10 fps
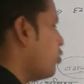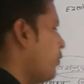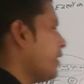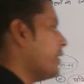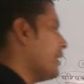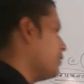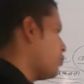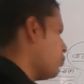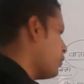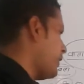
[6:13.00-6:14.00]

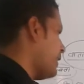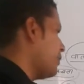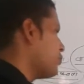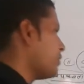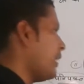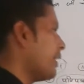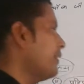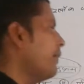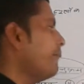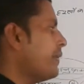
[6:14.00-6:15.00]
मनोवैज्ञानिकों के अनुसार
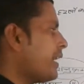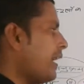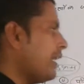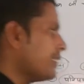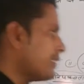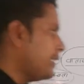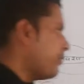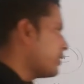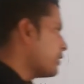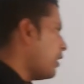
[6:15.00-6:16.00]
विकास की
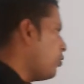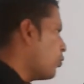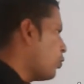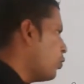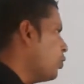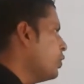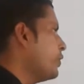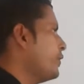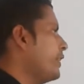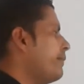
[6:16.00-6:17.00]
अवस्थाओं को
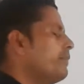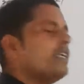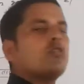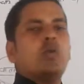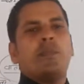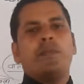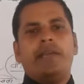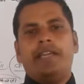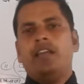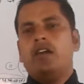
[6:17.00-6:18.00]
निम्न रूप
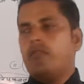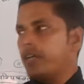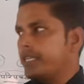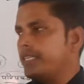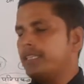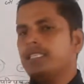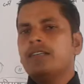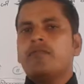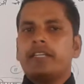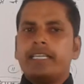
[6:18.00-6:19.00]
में वर्गित
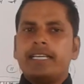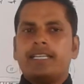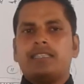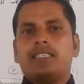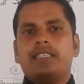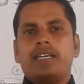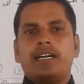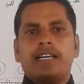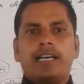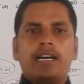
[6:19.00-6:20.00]
वर्गीकृत
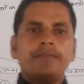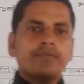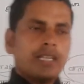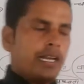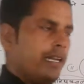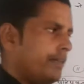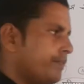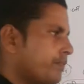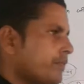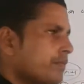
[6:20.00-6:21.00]
किया गया है
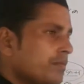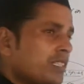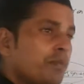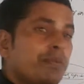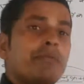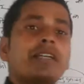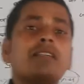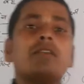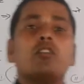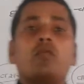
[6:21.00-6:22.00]

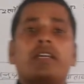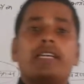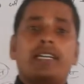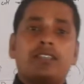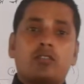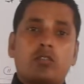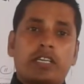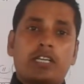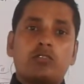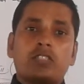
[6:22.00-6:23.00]
विभिन्न मनोवैज्ञानिकों
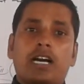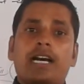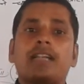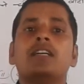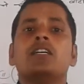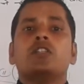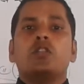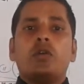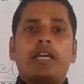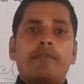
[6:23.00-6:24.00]
के अनुसार
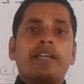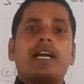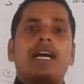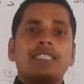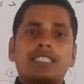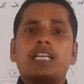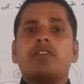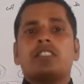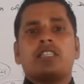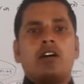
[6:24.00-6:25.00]
जो है विकास की
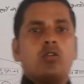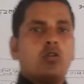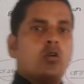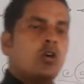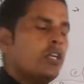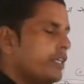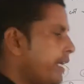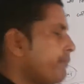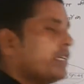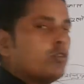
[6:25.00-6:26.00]
अवस्थाओं को
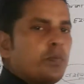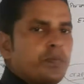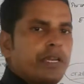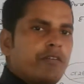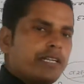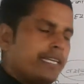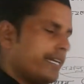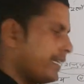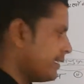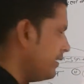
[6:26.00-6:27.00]
निम्न रूप में
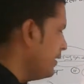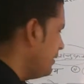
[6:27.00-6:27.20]
वर्गीकृत